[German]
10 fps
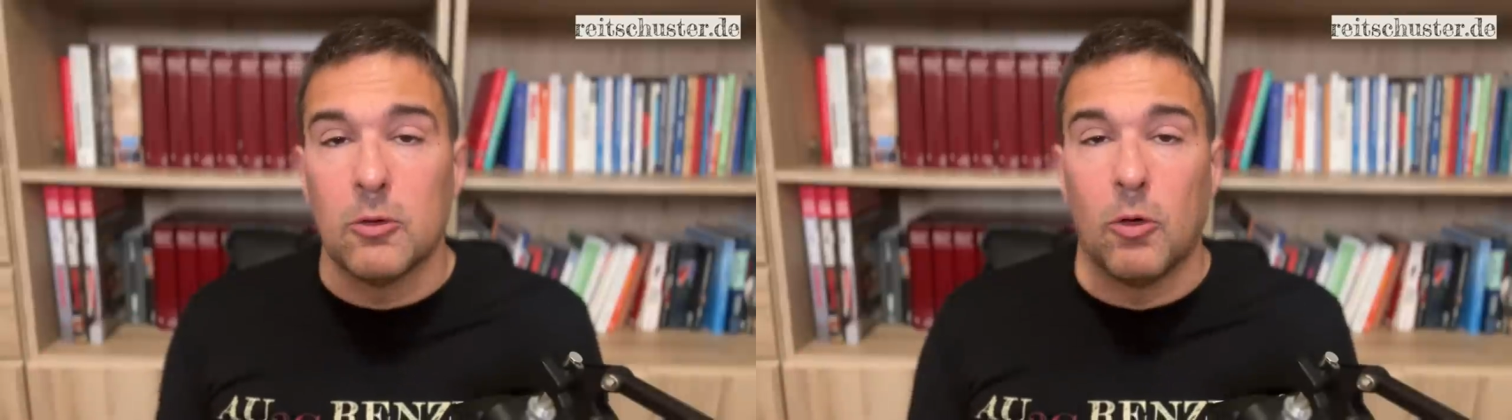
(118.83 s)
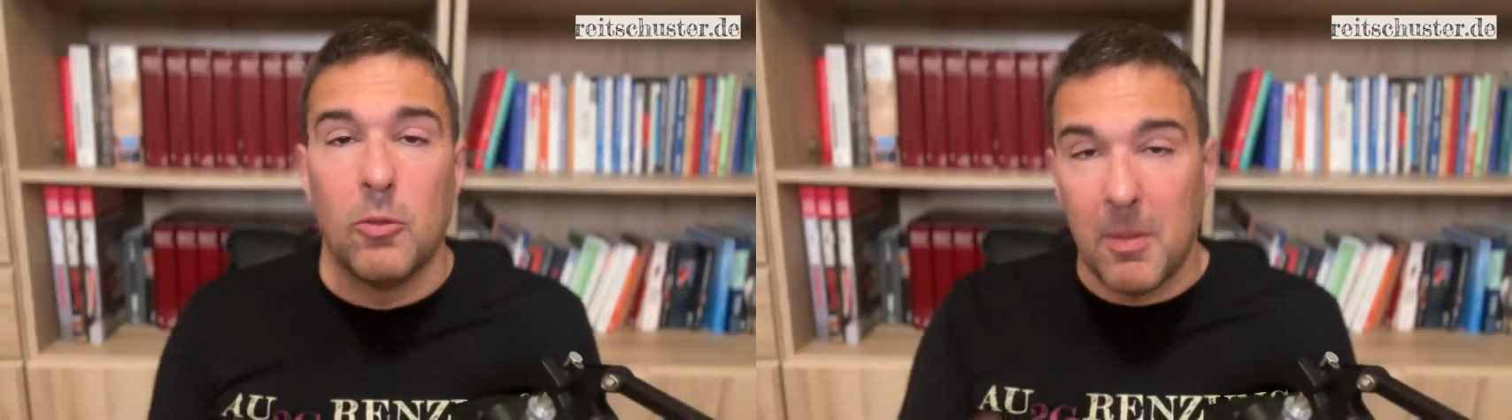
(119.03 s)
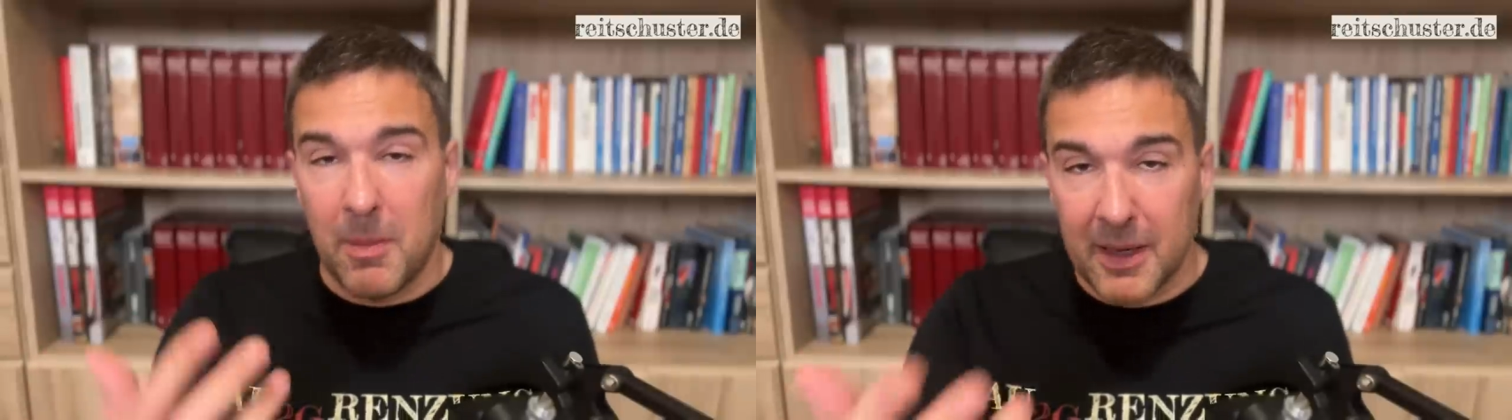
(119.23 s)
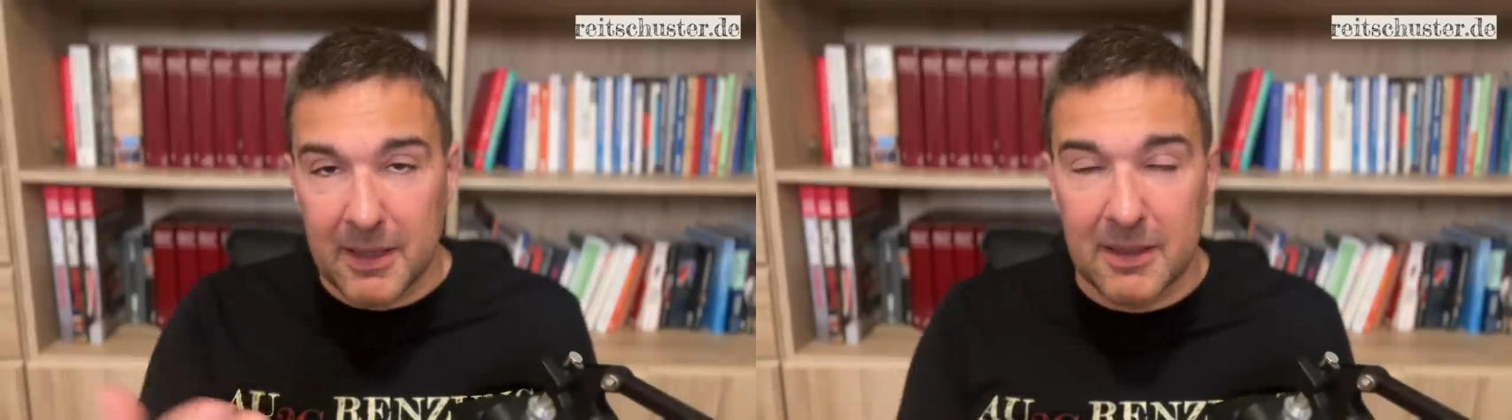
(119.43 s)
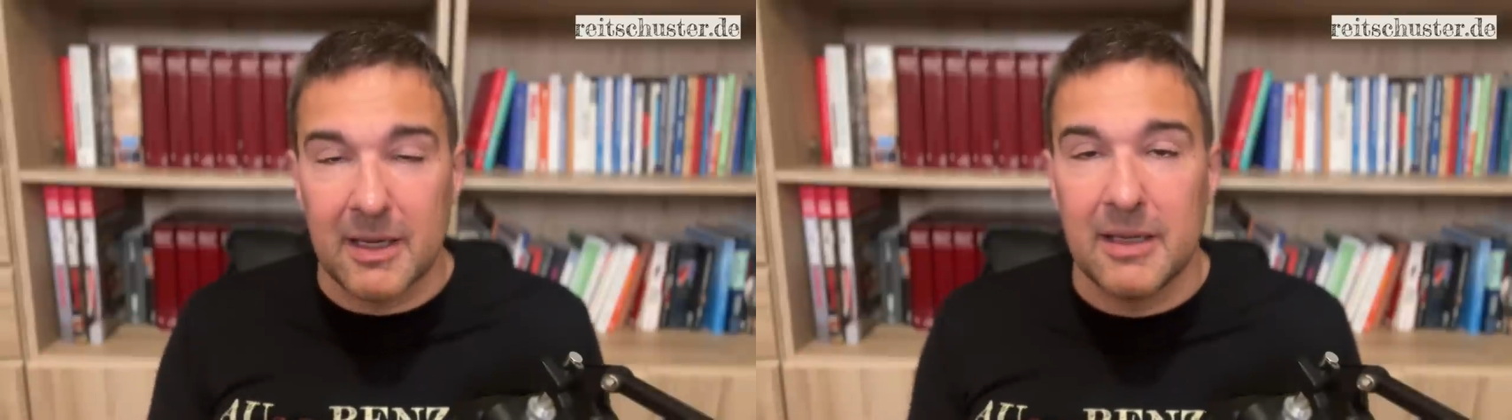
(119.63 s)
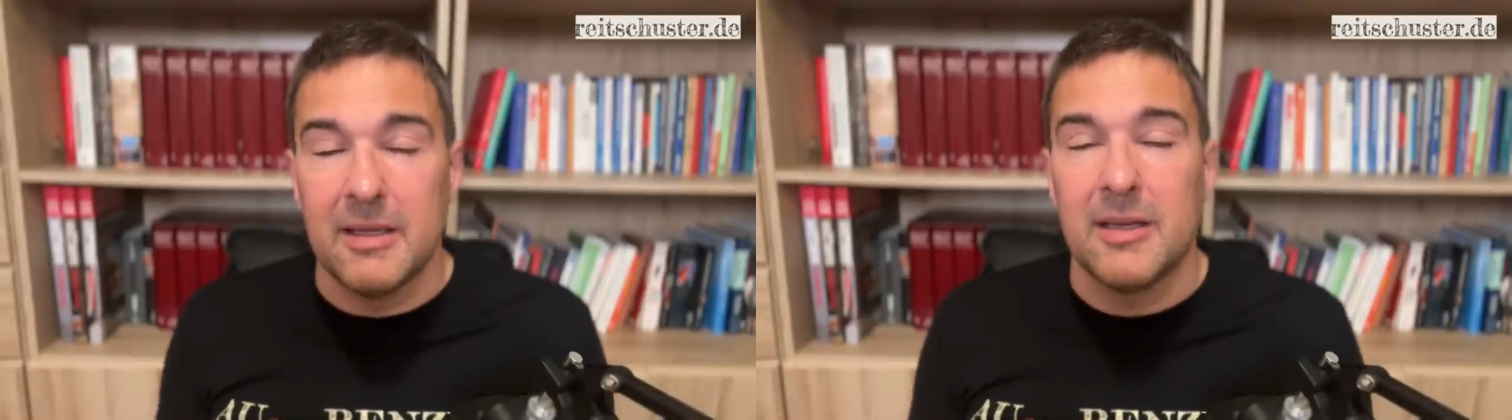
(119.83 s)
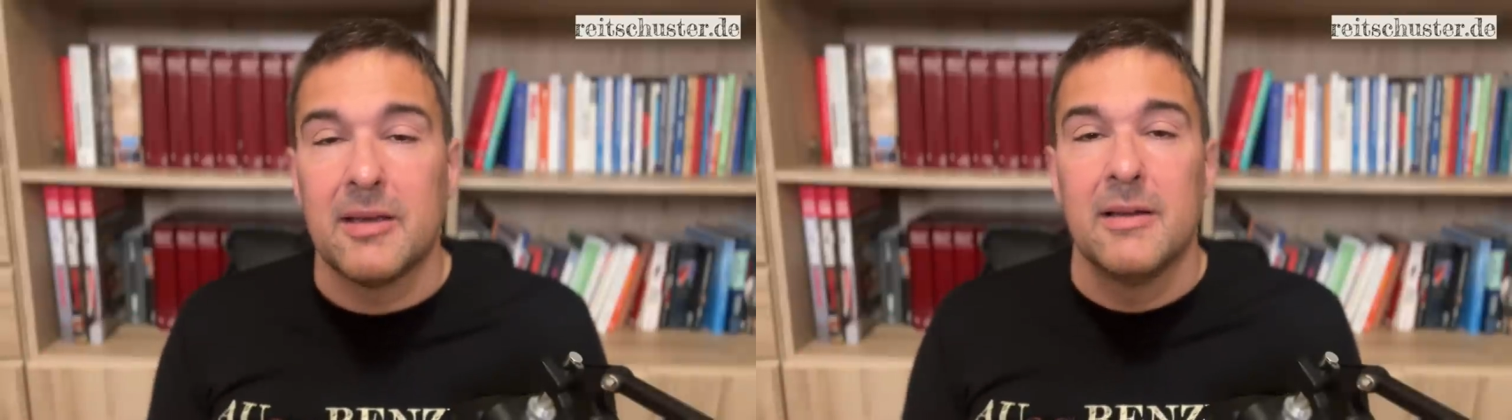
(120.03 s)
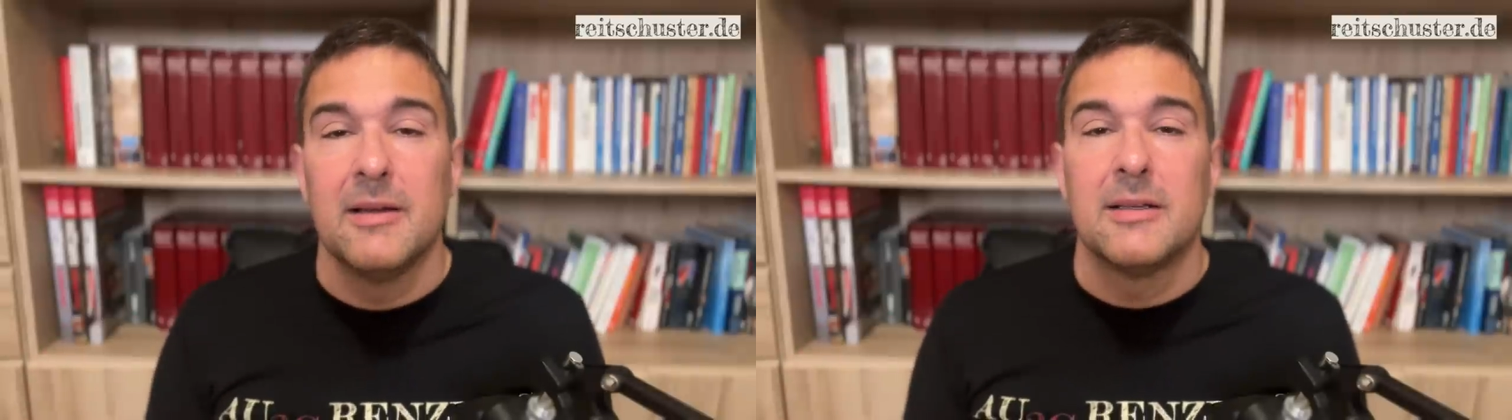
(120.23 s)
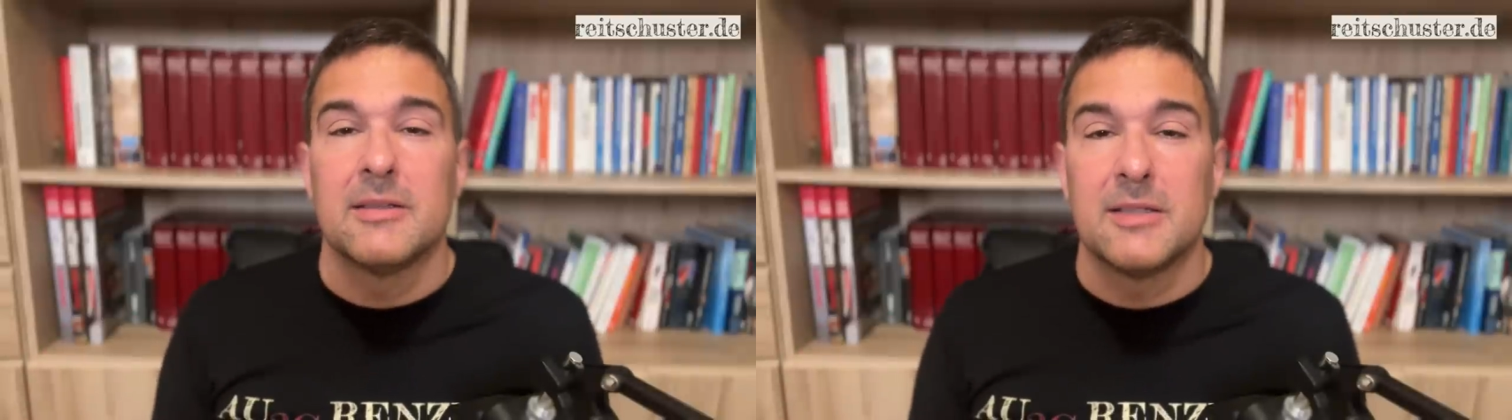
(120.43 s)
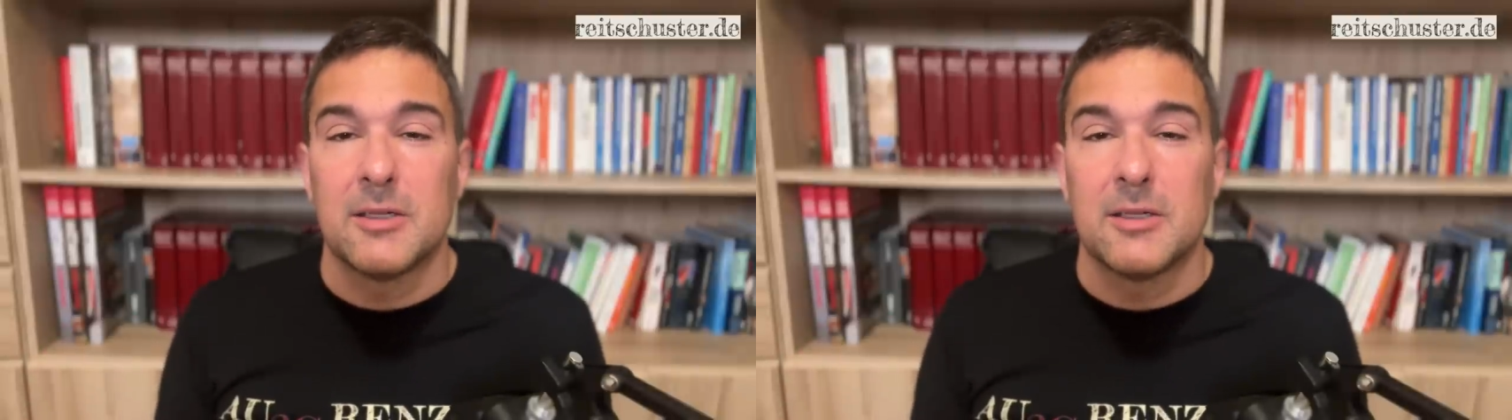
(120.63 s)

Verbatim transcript: Oberbayern kenne ich sehr